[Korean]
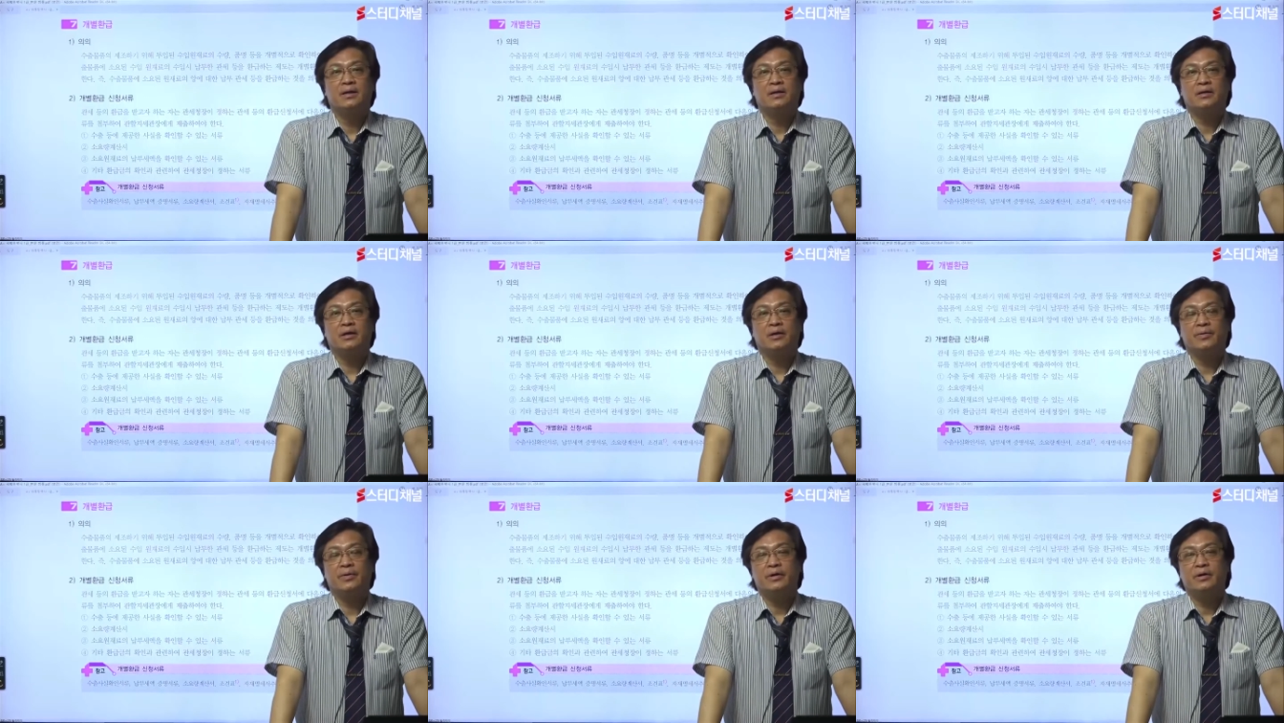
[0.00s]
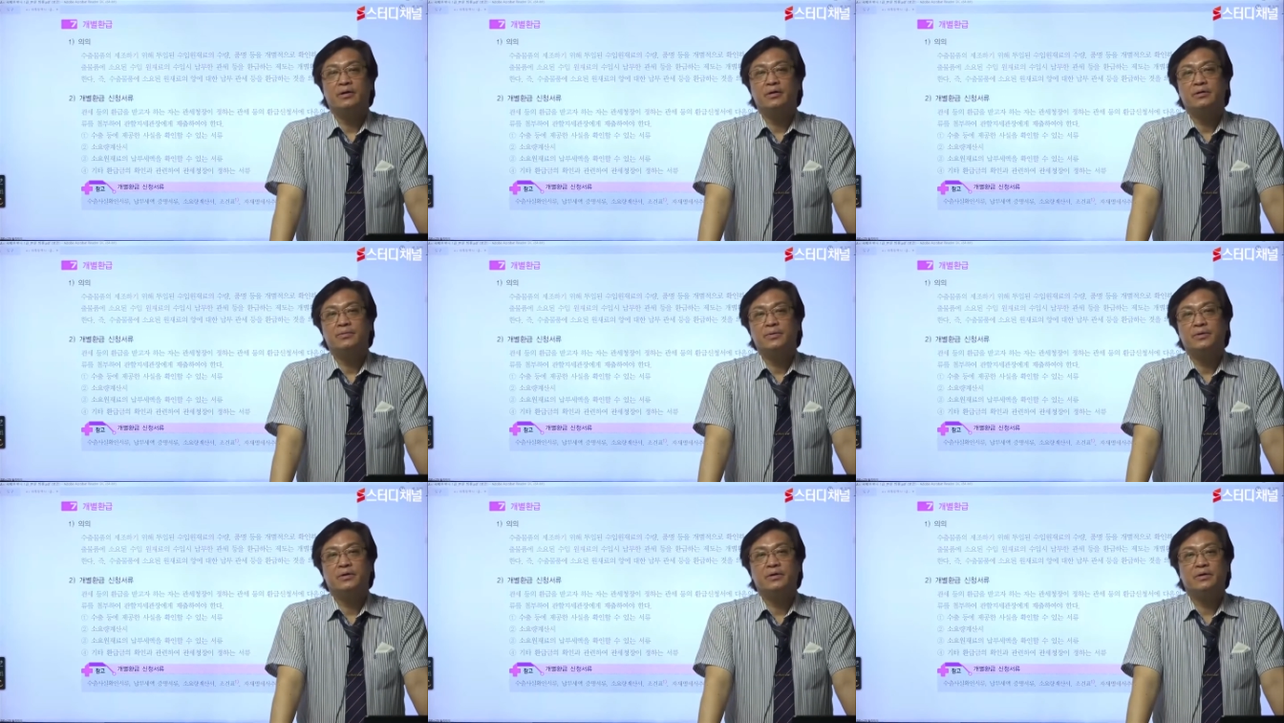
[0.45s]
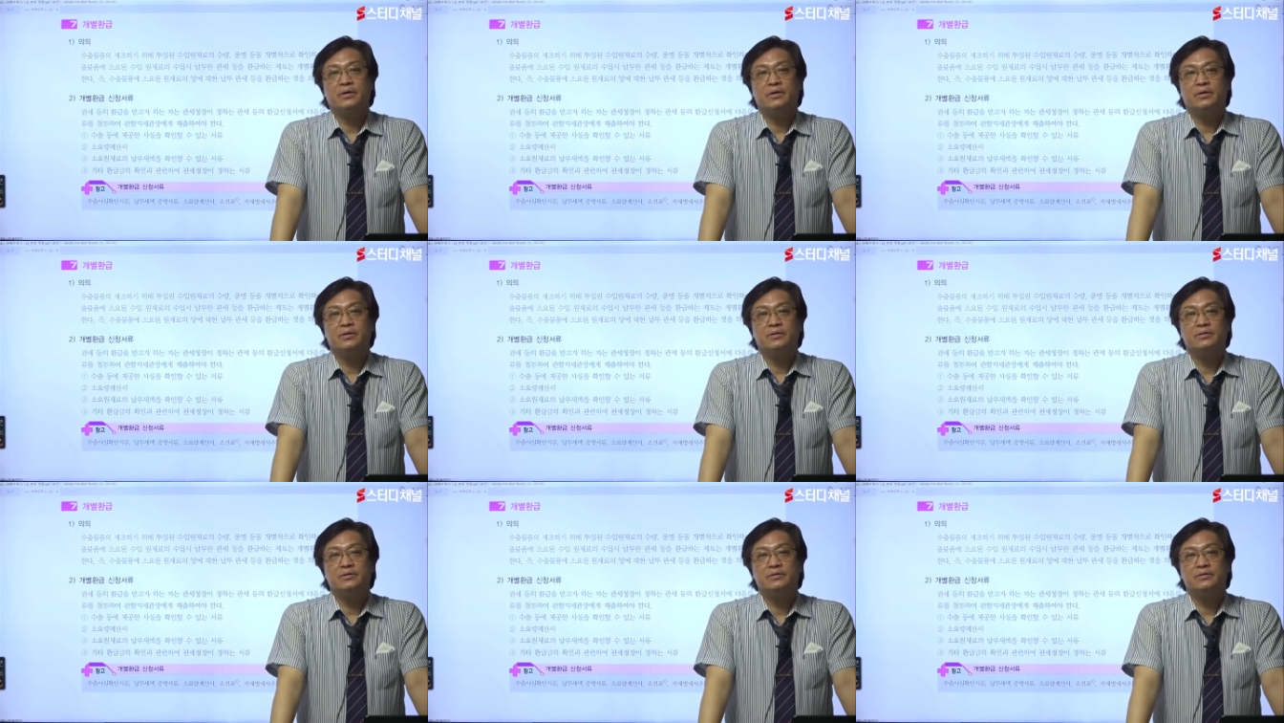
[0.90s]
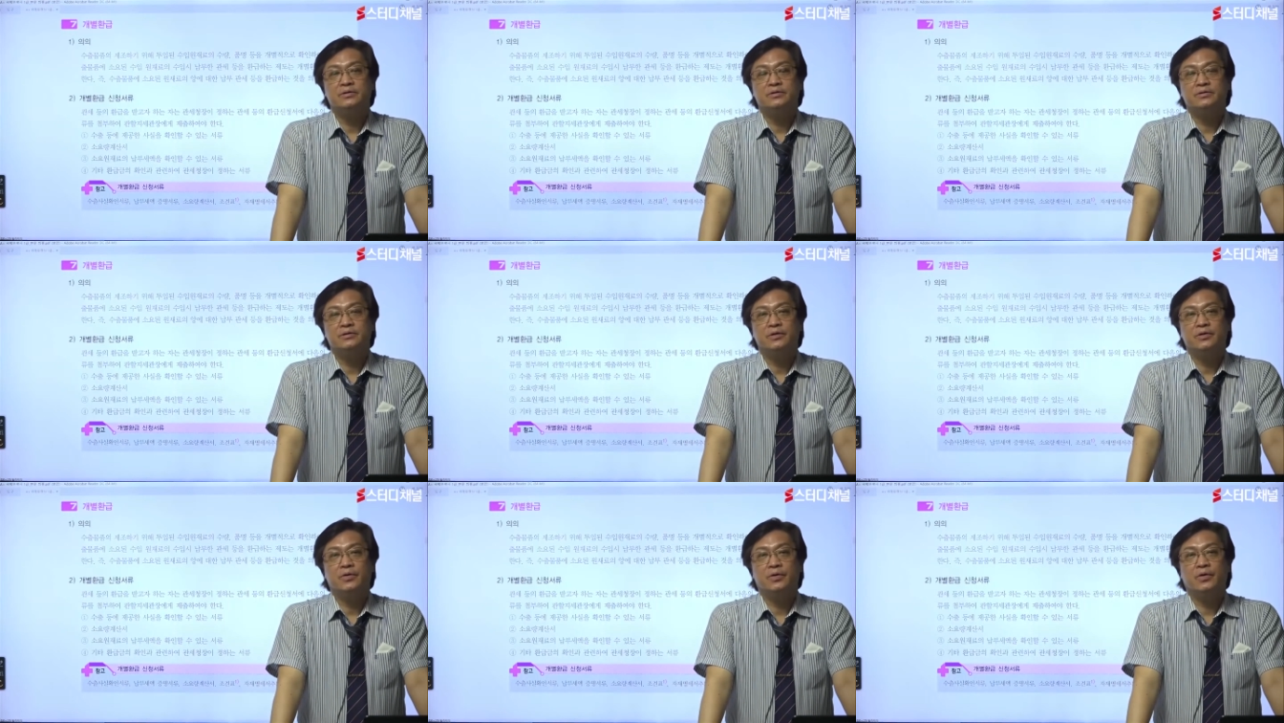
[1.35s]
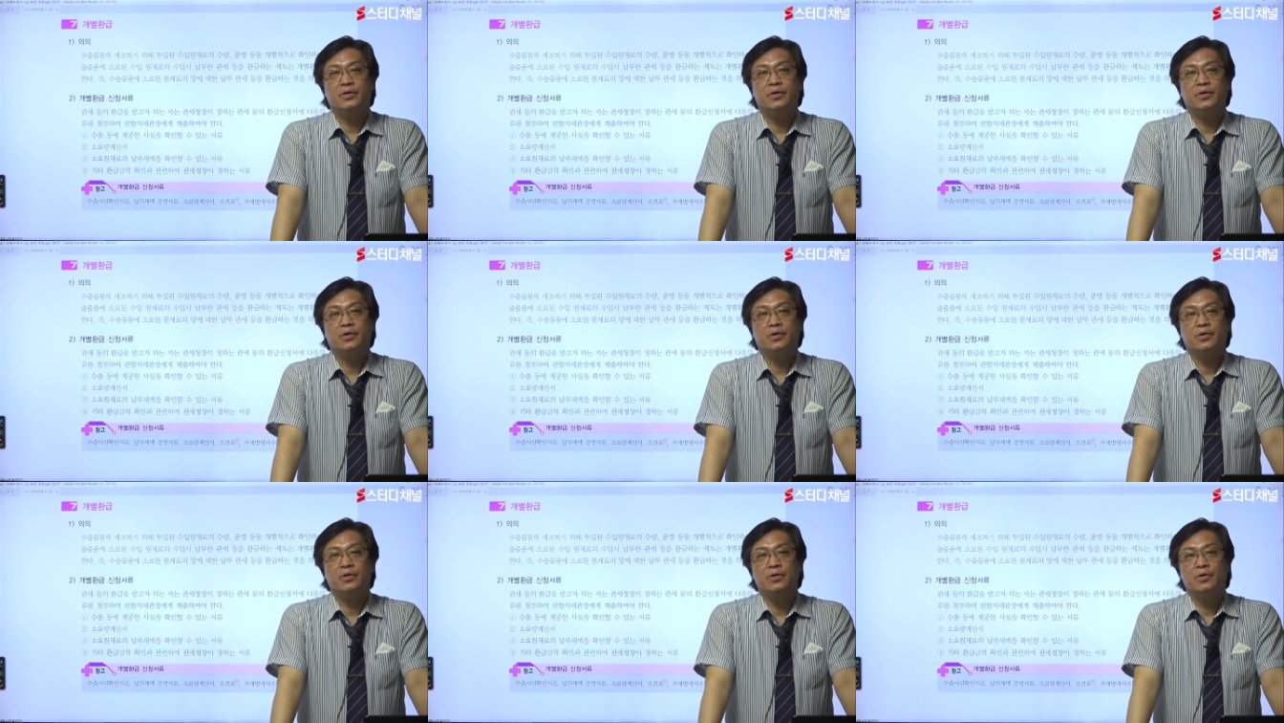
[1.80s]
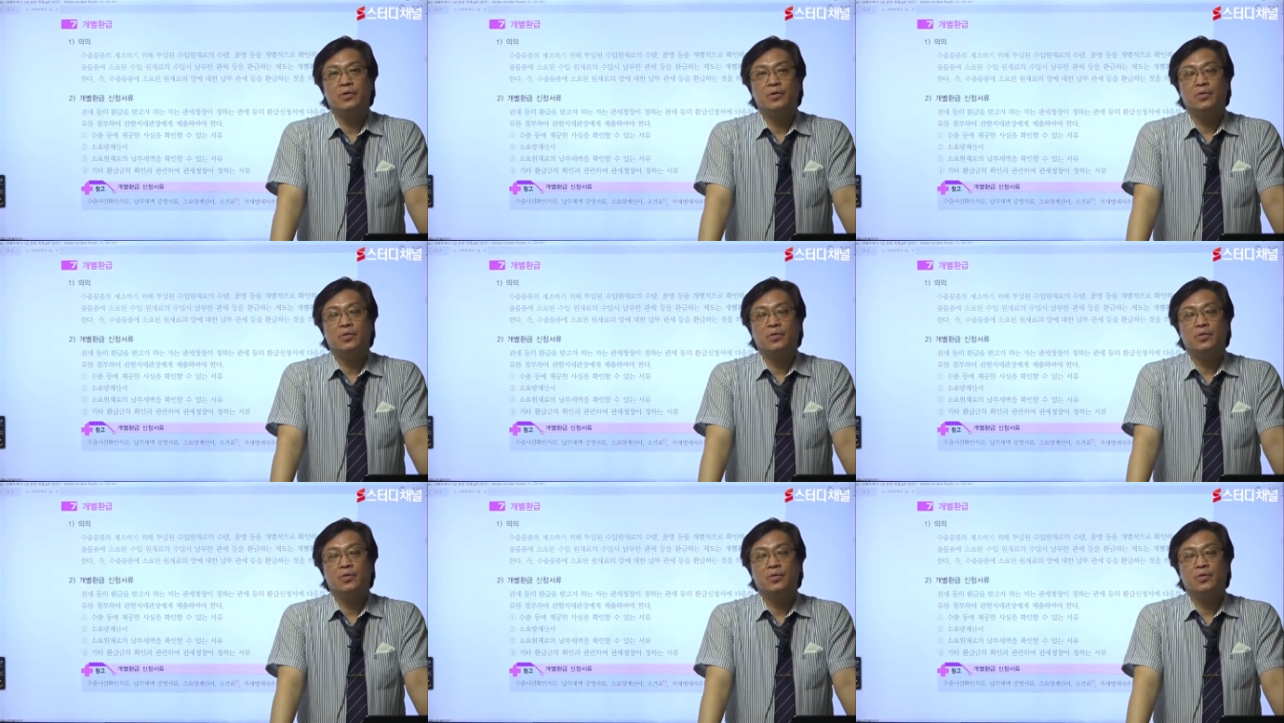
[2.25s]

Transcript: 개별 환급은 실제로